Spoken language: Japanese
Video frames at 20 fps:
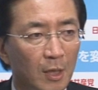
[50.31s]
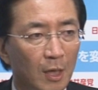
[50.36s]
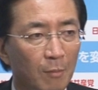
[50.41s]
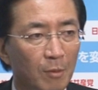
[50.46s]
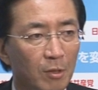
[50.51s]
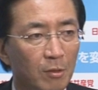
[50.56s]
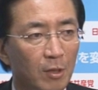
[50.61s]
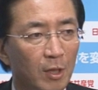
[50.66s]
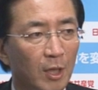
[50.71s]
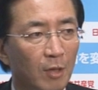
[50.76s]

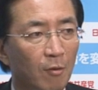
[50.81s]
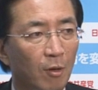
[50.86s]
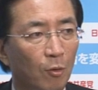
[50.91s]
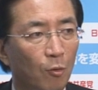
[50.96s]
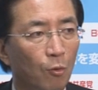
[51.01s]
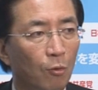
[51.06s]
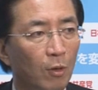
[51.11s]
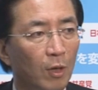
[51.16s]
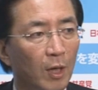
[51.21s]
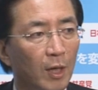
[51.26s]
安倍政権は
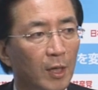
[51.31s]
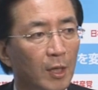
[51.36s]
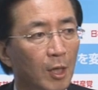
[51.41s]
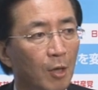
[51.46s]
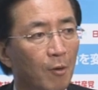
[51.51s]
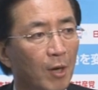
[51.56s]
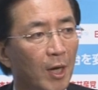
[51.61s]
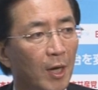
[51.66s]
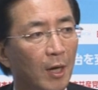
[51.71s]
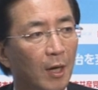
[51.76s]
国会
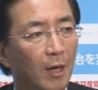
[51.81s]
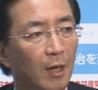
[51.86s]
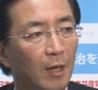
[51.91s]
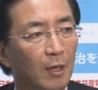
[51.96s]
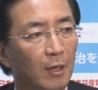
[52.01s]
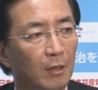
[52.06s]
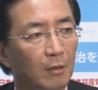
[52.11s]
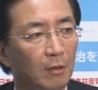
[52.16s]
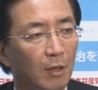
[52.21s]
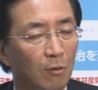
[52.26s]
では
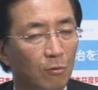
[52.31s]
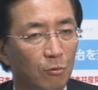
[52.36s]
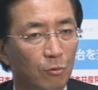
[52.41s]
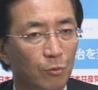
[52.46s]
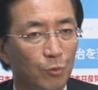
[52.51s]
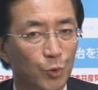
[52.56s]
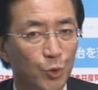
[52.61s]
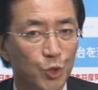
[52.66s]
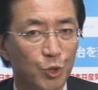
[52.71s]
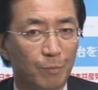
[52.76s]
多
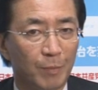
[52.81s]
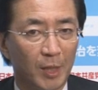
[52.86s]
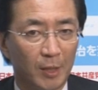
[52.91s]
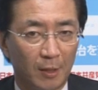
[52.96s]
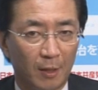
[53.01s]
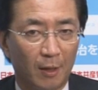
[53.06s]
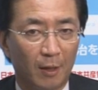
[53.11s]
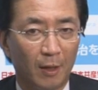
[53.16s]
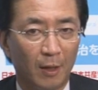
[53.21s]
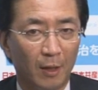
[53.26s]
数を占め
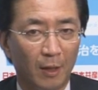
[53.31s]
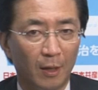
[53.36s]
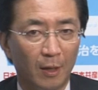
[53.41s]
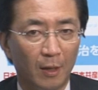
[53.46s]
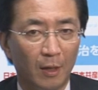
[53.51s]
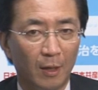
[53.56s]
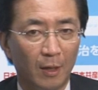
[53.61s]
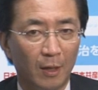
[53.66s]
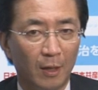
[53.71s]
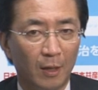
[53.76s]
て、
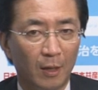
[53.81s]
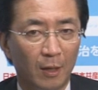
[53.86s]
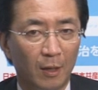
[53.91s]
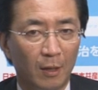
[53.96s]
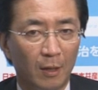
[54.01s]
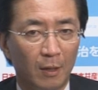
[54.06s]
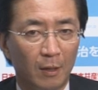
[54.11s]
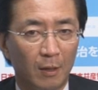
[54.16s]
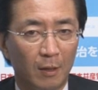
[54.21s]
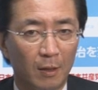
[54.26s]

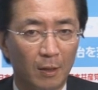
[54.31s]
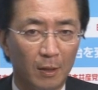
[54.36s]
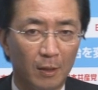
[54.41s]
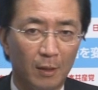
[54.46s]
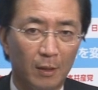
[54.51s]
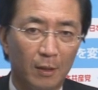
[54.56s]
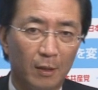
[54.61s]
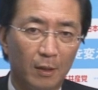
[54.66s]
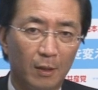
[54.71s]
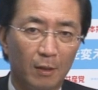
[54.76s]

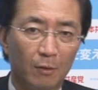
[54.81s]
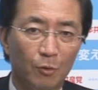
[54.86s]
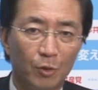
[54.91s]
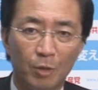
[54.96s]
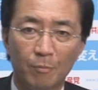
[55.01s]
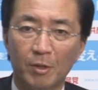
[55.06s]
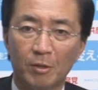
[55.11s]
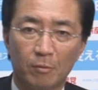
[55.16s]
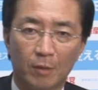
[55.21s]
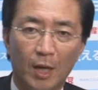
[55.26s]
えー、お
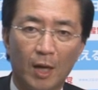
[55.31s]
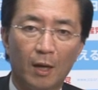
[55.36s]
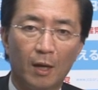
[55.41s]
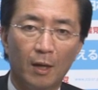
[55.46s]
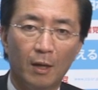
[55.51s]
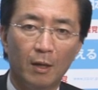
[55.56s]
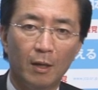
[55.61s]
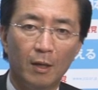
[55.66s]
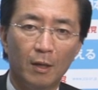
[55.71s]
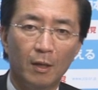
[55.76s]
りますが、